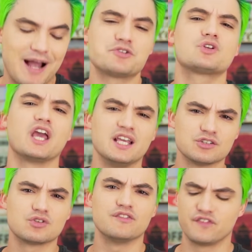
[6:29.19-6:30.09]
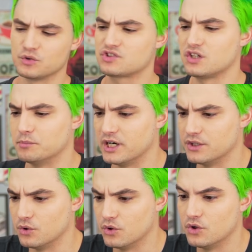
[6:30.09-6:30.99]
mais do que isso, ele foi um ser
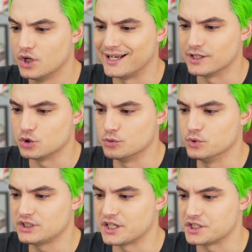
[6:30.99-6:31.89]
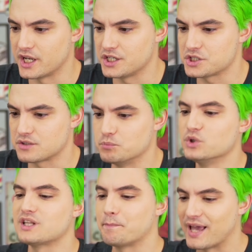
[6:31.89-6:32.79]
humano que alegrou muita gente,
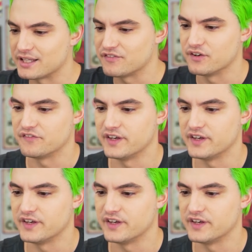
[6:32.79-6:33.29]
muita piada foi